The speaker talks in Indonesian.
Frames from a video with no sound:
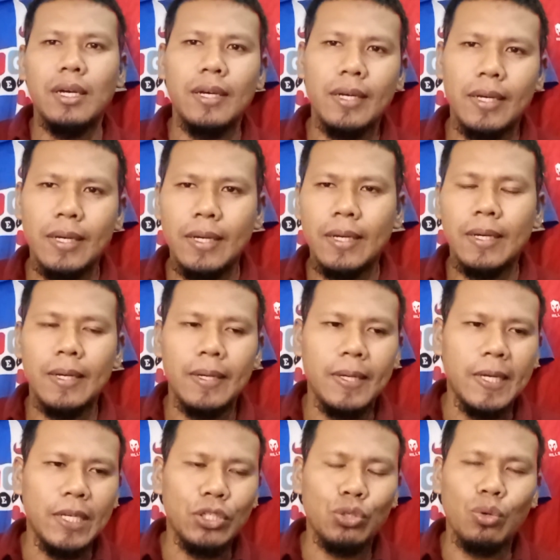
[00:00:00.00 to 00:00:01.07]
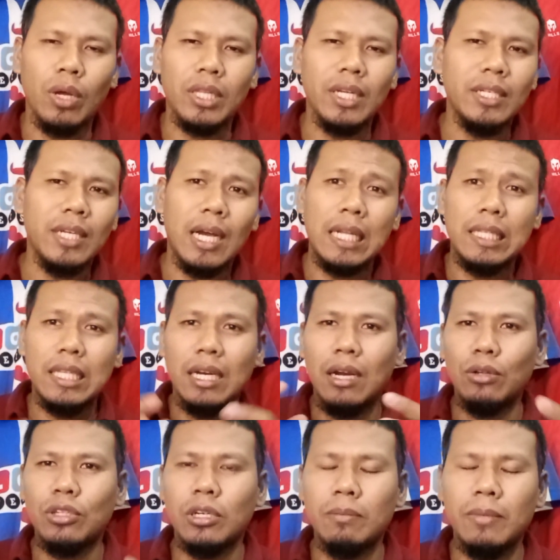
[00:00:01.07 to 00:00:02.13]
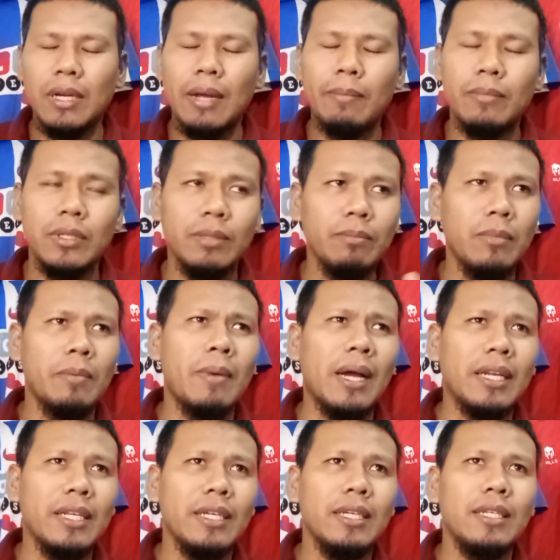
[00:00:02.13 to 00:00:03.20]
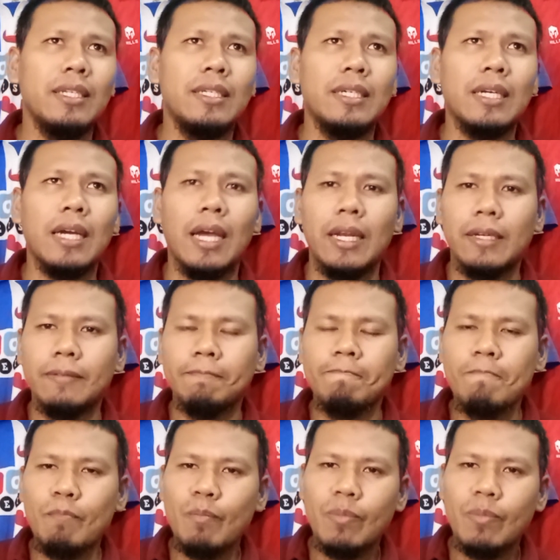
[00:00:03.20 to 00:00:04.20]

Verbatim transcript: uh, skuadnya jangan terlalu terbebani dengan